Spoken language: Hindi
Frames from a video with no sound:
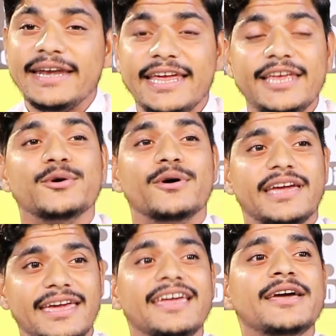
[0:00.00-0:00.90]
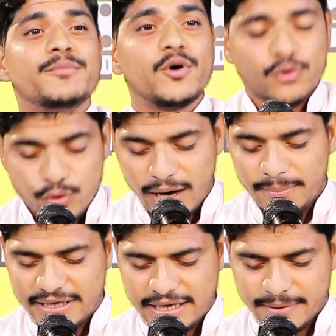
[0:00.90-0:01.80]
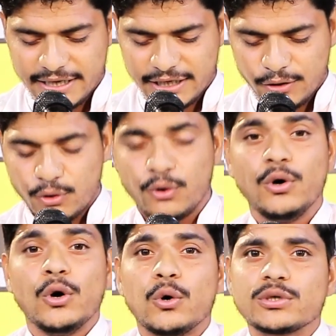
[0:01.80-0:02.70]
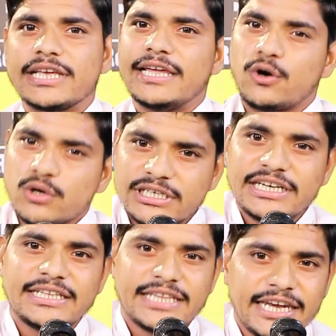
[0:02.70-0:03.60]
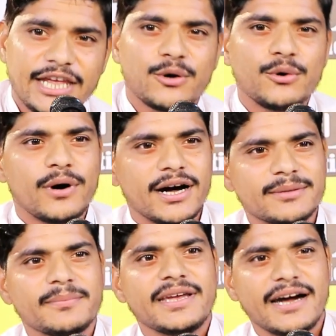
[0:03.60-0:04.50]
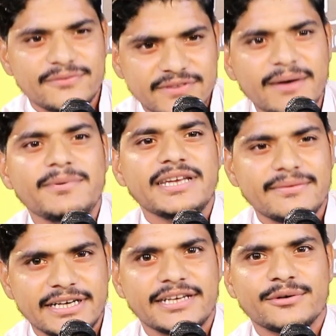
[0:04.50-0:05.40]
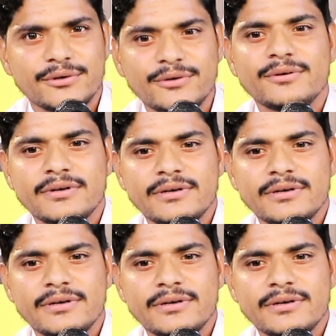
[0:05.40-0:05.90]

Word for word: नहीं होंगे वो ख्वाब लिए बैठे हो उसे रोशनी देने को हाथ में आफताब लिए बैठे हो